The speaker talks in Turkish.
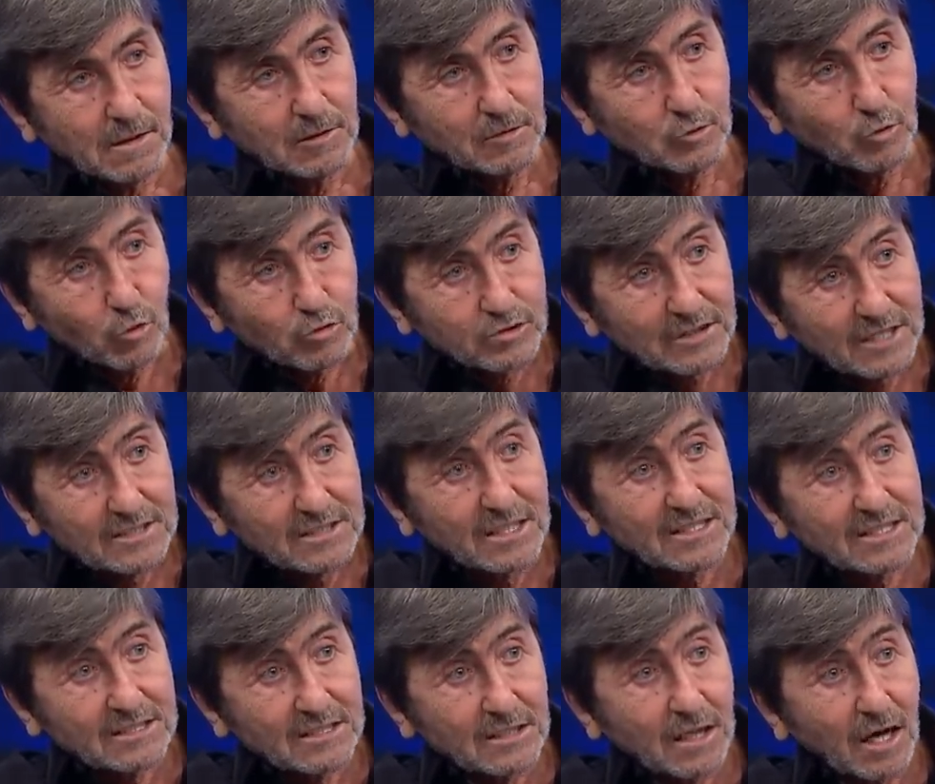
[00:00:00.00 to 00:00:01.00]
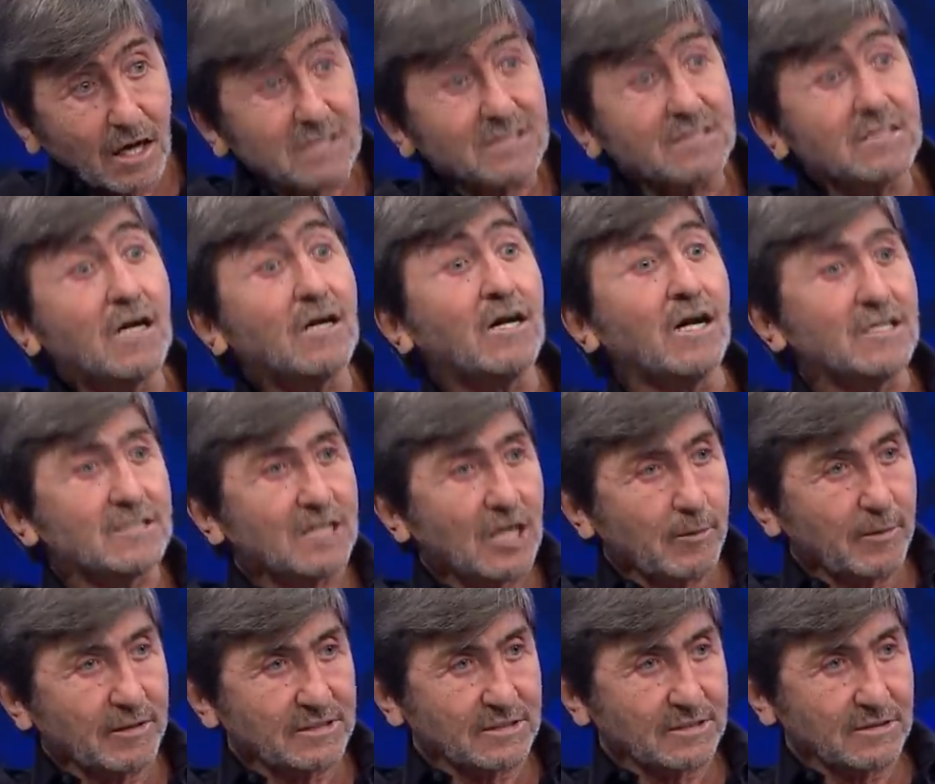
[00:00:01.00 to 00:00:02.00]
90 dakikayı asla
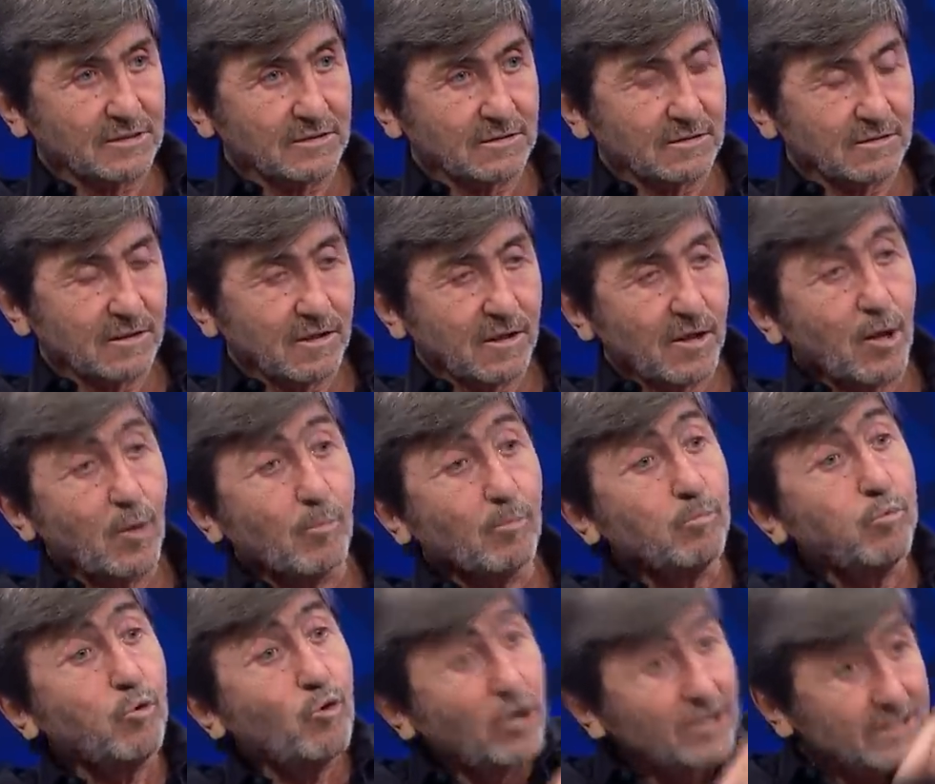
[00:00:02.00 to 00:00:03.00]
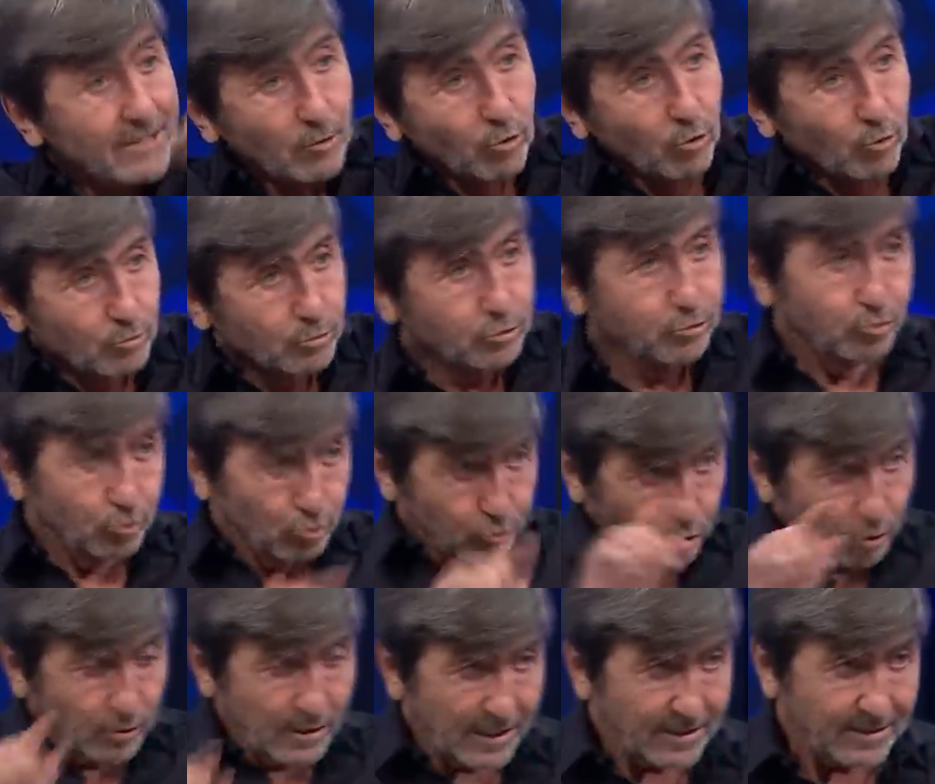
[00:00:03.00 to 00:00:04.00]
kaldıramaz. Bu kadar olumsuzluğu
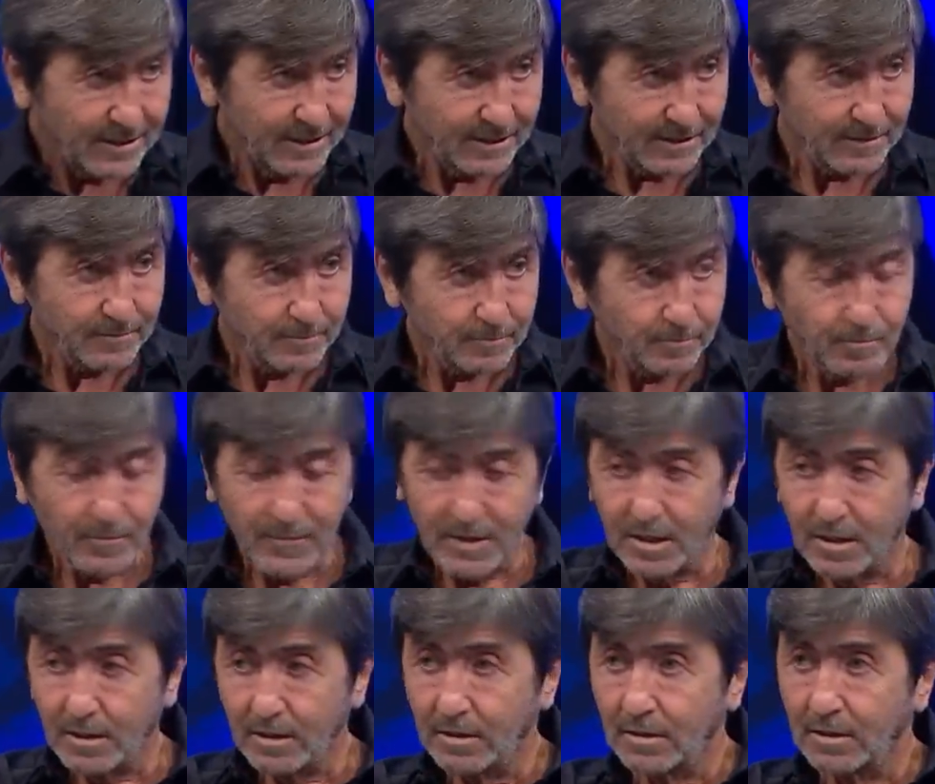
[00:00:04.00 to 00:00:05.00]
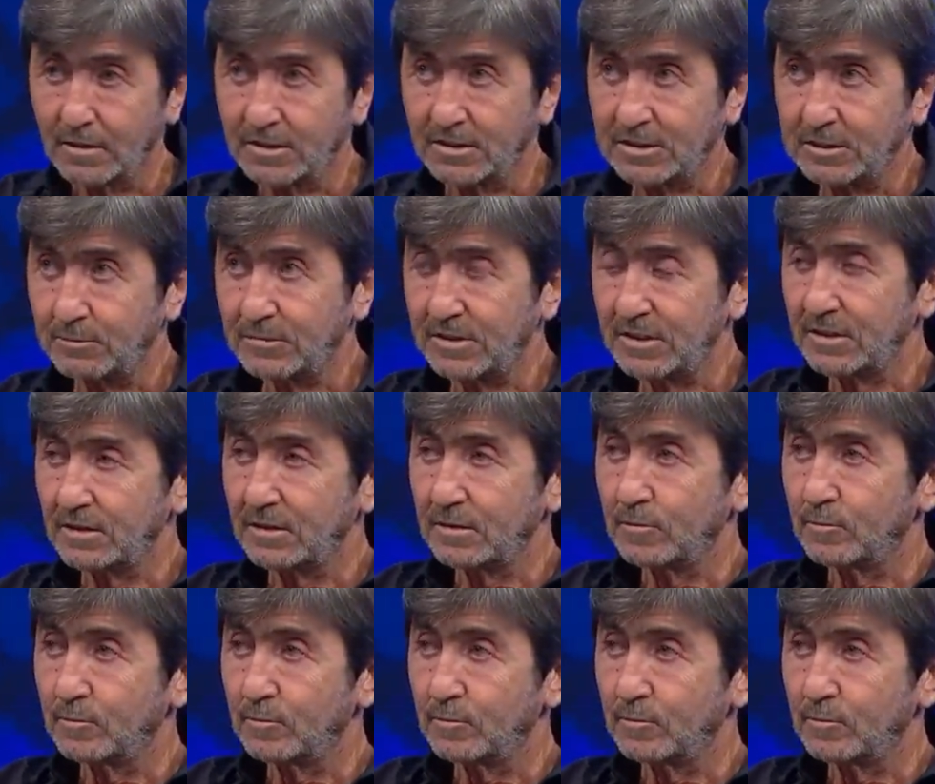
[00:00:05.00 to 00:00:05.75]
söylerken şimdi